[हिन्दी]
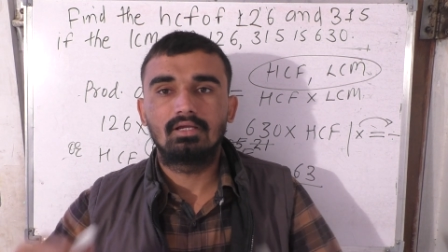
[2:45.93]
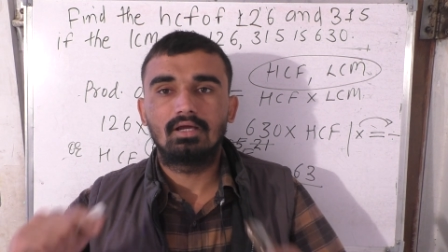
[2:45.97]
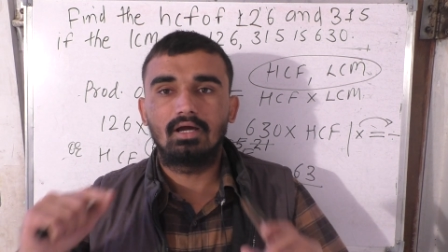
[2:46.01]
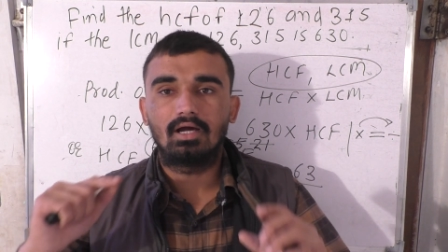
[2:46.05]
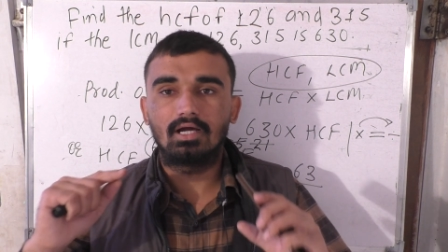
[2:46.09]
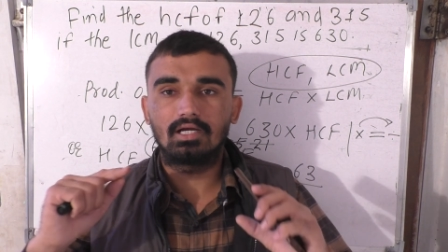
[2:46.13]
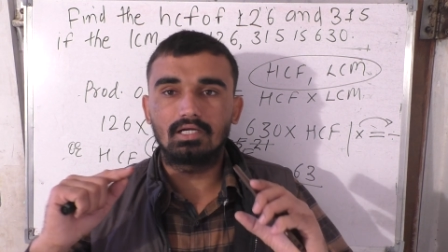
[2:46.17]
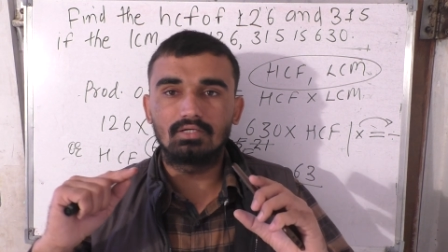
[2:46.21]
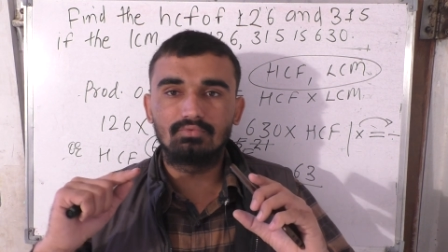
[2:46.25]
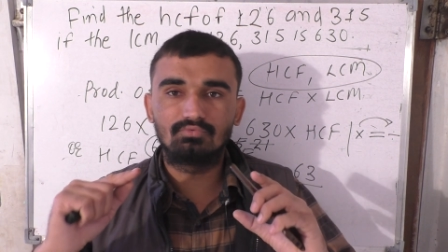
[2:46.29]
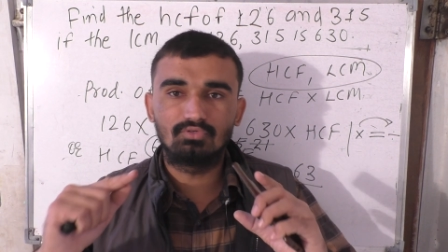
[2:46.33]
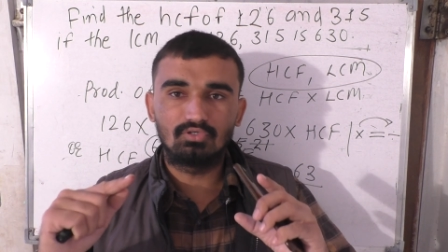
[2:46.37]

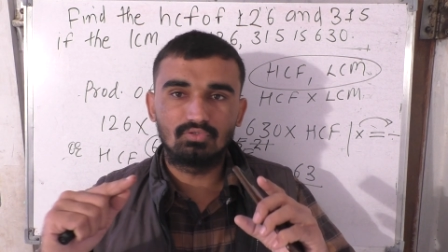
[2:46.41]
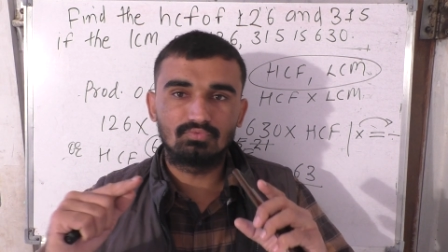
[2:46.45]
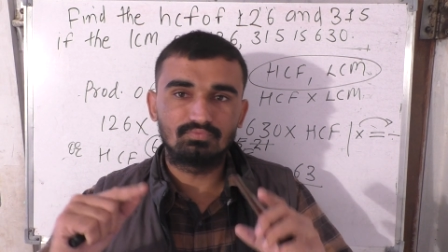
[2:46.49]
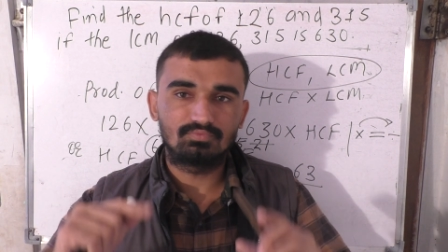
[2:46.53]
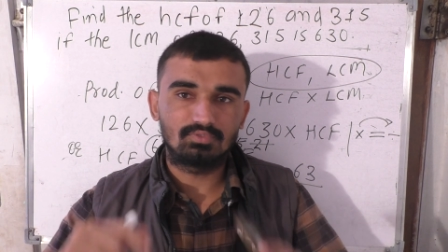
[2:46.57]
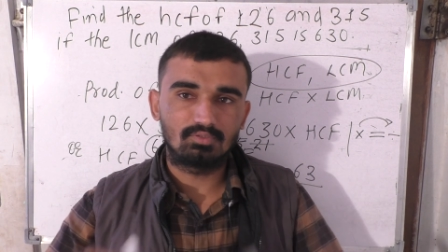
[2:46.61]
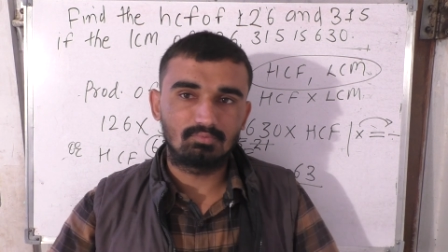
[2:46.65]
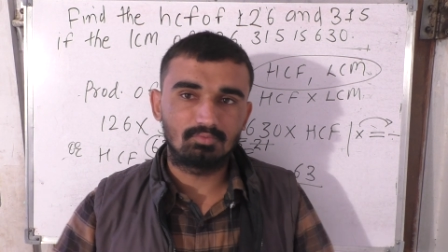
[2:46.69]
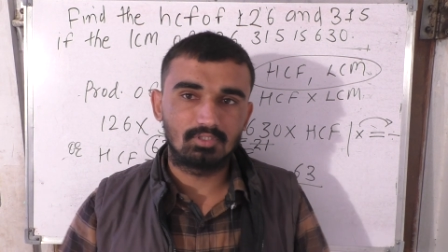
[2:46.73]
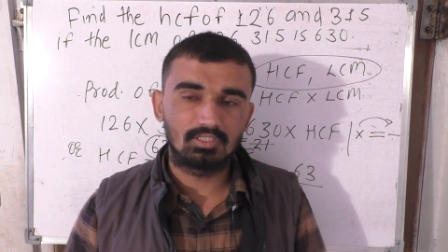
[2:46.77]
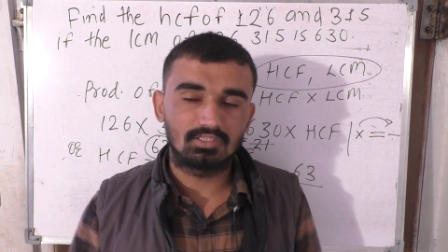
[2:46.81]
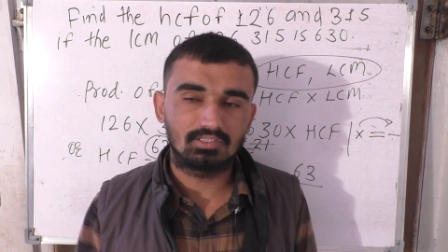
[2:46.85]
अगली वीडियो में
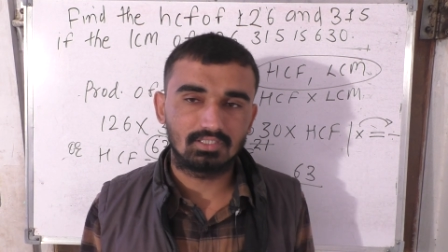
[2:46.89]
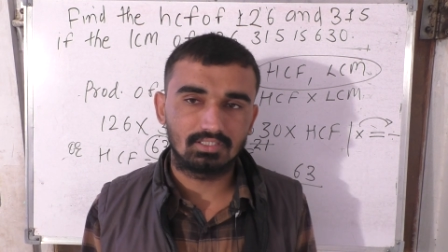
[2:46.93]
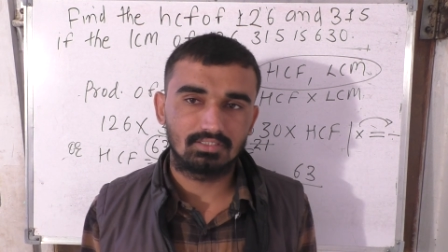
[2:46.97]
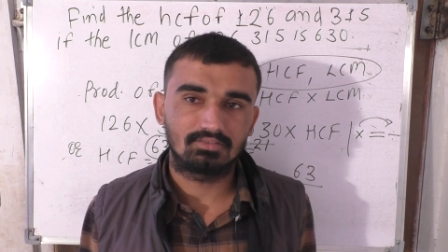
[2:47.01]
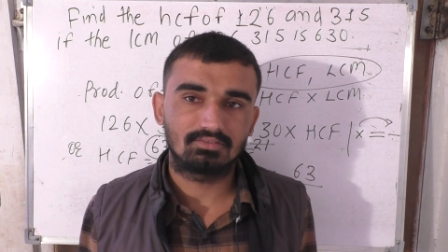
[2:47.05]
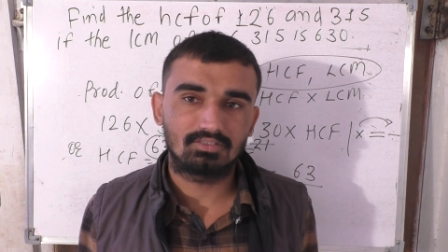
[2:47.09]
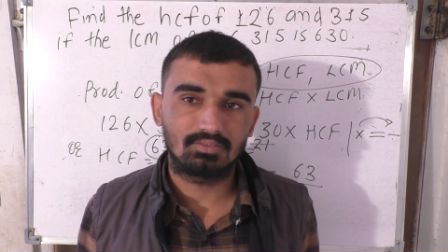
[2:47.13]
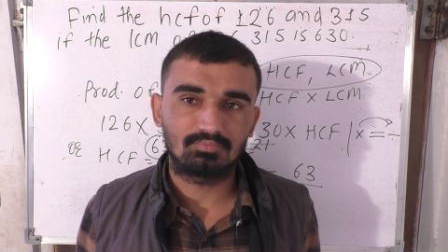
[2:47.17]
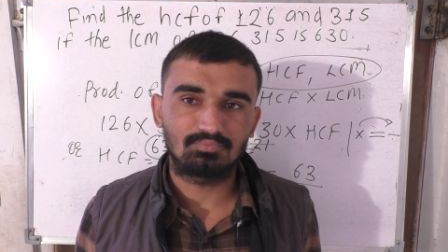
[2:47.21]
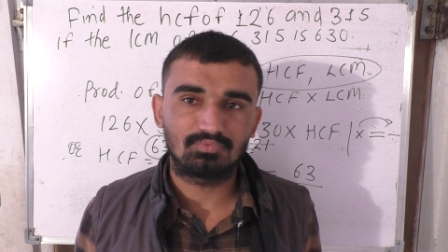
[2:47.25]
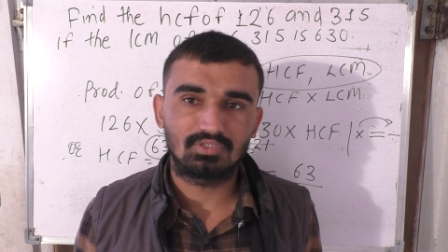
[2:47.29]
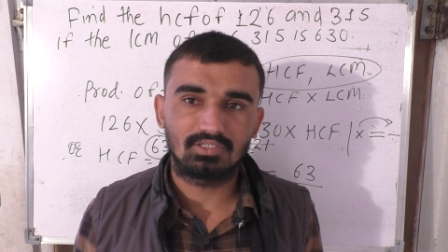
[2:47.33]
फिर मिलते हैं
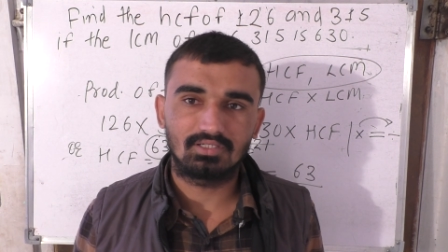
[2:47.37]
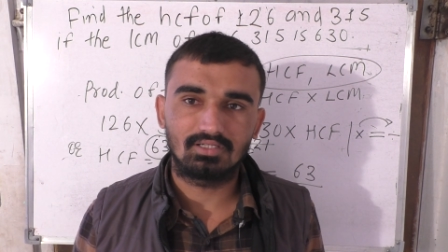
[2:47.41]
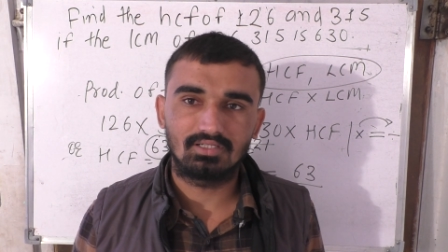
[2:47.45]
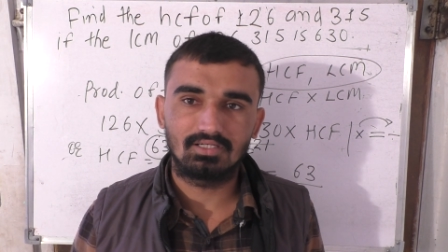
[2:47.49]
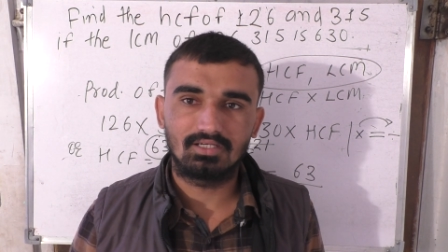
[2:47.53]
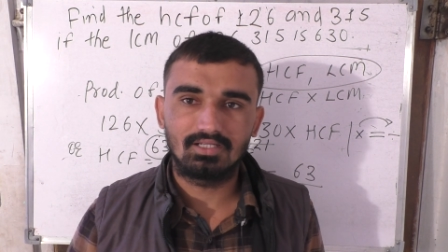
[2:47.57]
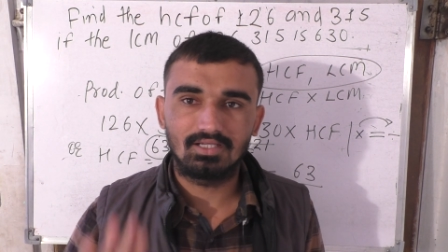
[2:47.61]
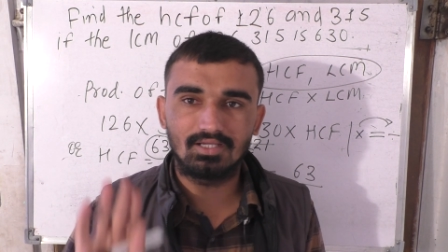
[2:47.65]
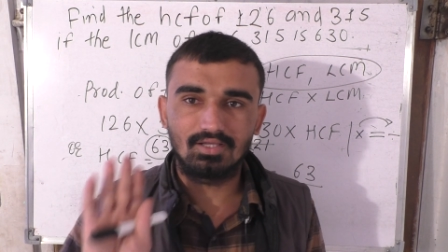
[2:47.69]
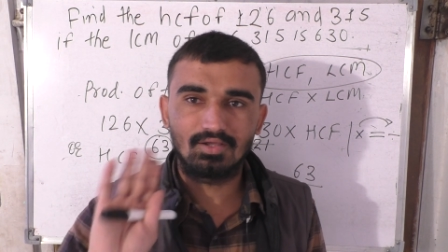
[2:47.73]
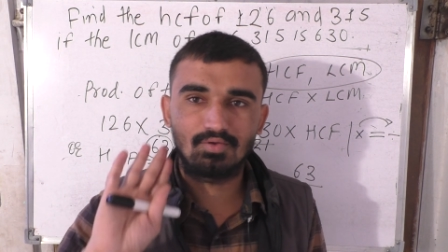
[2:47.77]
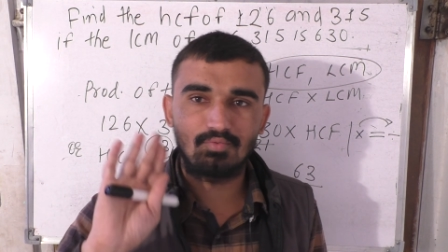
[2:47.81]
तब तक के
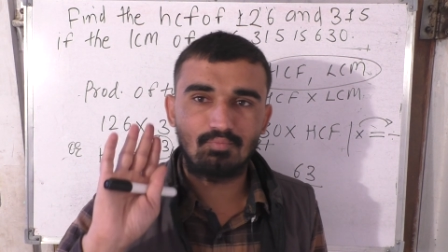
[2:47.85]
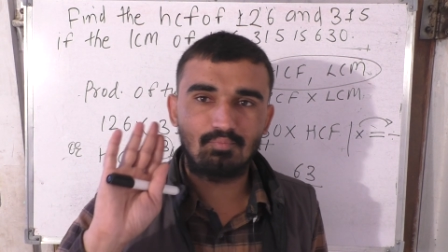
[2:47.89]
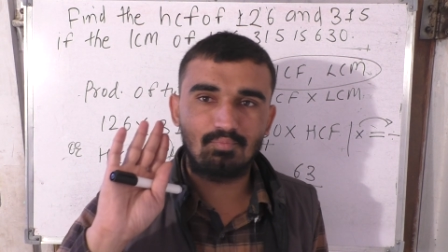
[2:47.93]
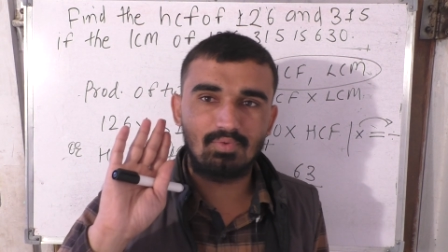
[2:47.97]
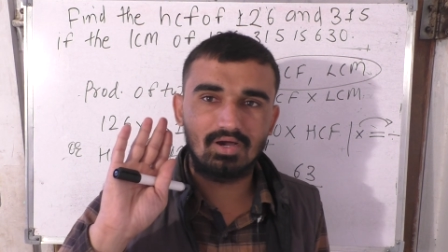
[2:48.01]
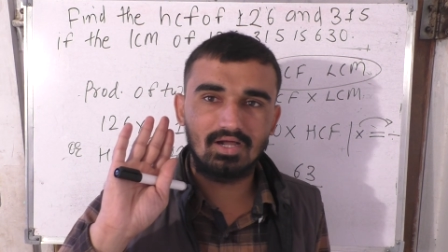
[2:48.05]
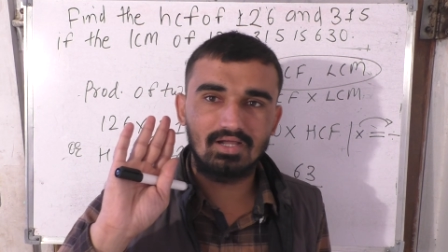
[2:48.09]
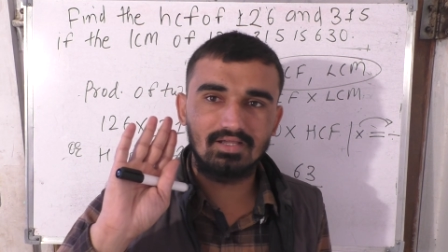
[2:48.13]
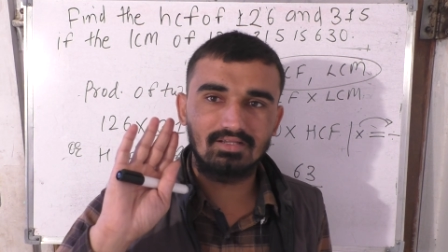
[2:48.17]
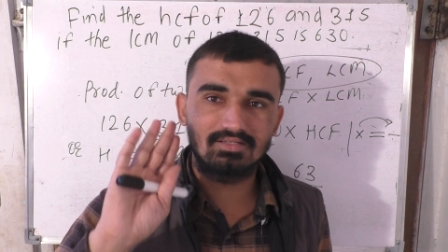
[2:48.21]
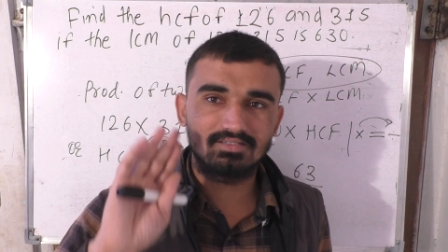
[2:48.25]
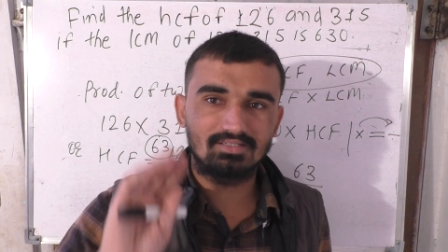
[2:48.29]
लिए
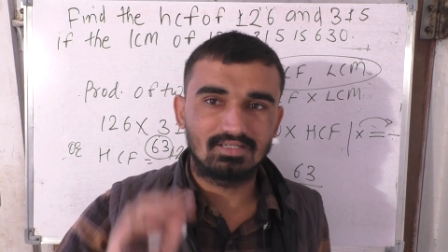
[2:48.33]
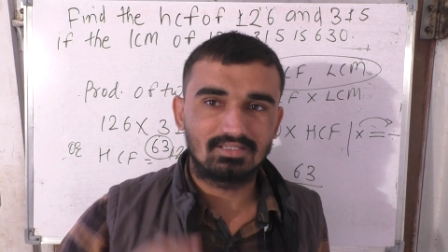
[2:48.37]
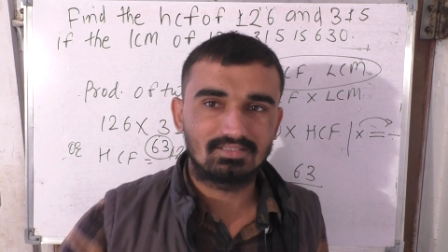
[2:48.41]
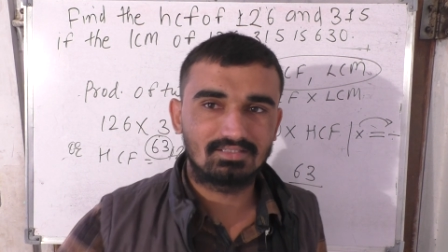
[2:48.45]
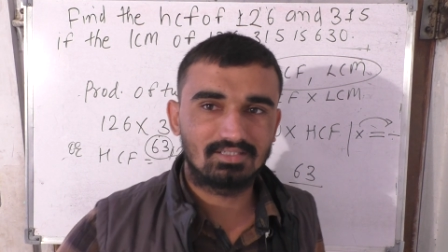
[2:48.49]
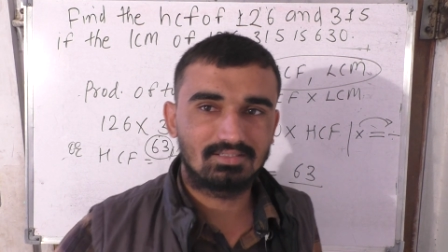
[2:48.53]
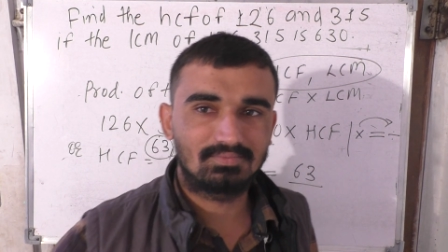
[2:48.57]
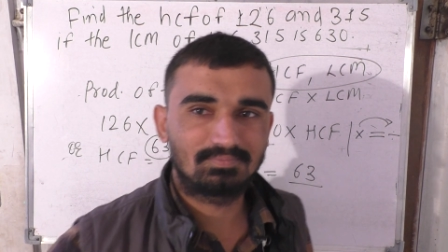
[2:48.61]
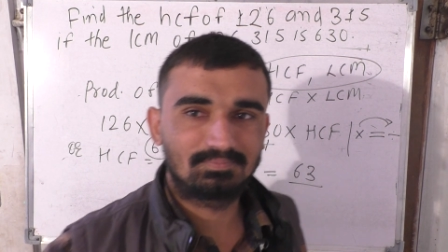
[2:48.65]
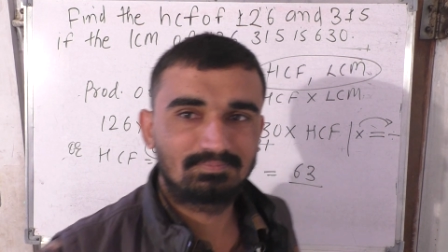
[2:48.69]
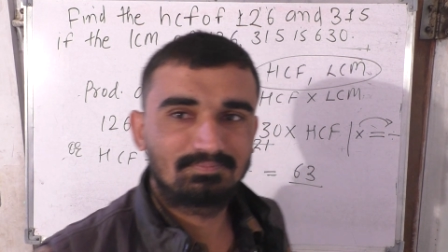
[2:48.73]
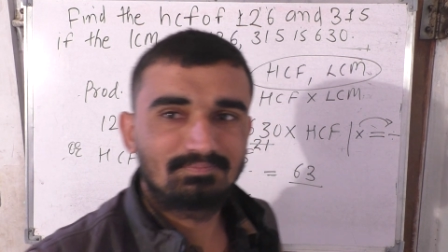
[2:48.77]
बाय
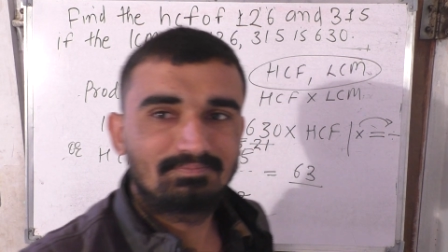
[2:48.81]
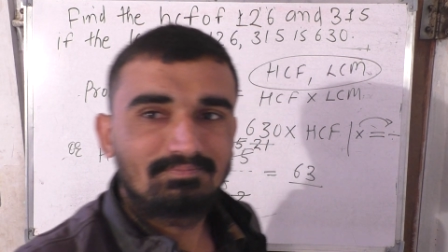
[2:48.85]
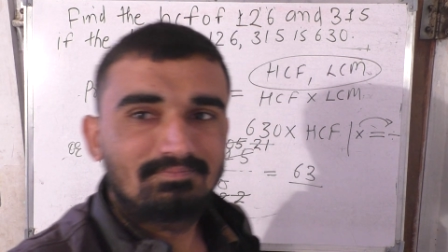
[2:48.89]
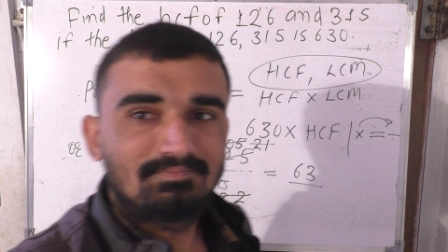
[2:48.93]
टाटा